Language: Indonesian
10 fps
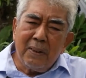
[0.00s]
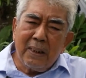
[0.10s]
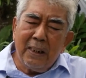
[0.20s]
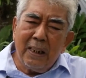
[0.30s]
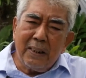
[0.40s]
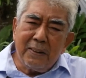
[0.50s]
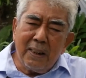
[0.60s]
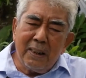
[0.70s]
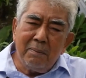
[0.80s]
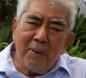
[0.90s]
sekali lagi
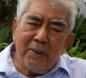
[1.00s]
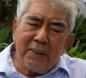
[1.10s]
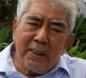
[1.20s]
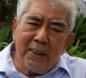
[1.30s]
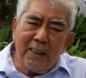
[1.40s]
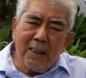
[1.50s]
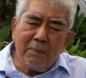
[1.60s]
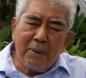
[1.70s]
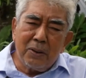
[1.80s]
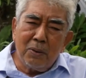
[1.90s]
saya himbauan saya
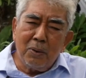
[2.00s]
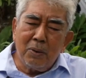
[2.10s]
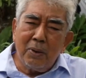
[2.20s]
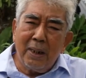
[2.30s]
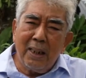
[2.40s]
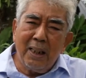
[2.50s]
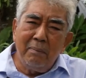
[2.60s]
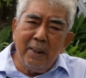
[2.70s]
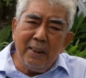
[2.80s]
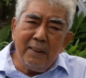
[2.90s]
kepada seluruh
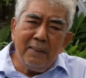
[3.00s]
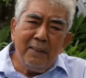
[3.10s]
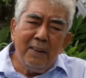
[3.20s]
elemen,